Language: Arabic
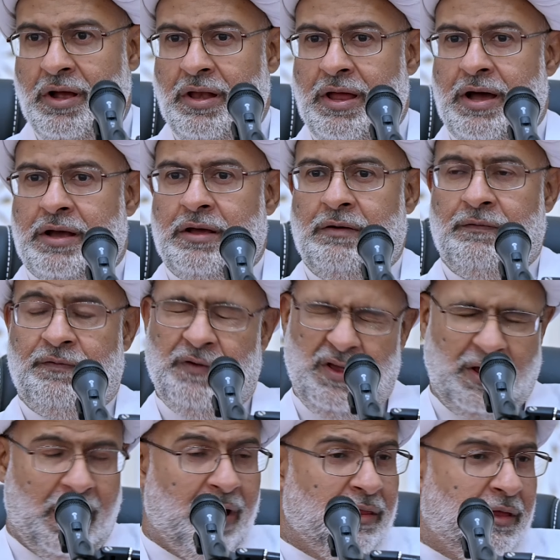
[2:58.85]
لكن
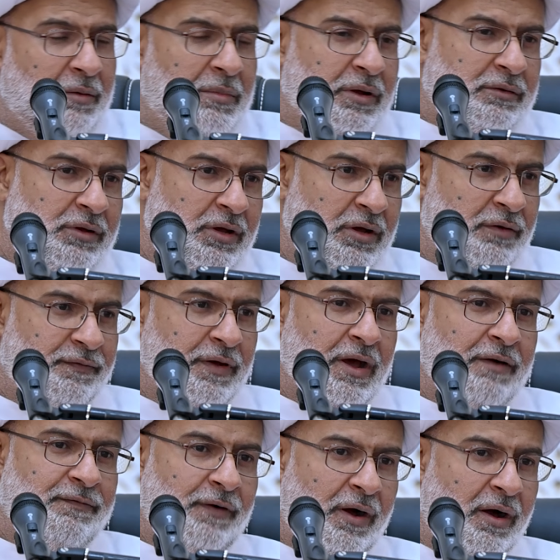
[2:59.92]
في عظمته،
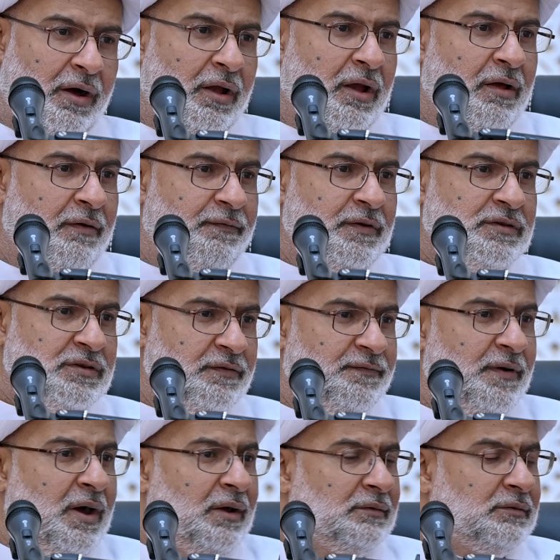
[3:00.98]
في افعاله، في
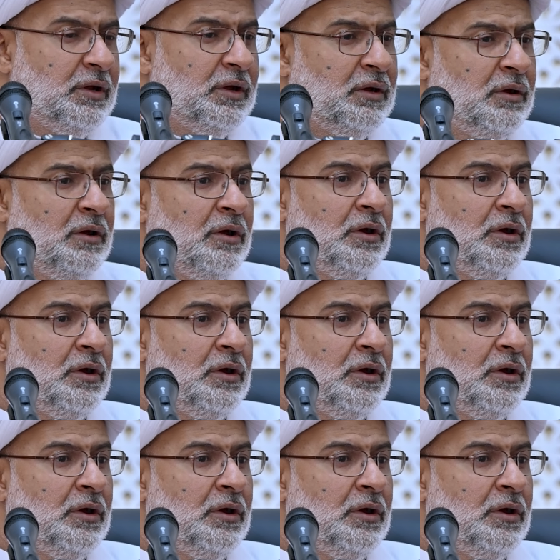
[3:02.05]
صفاته.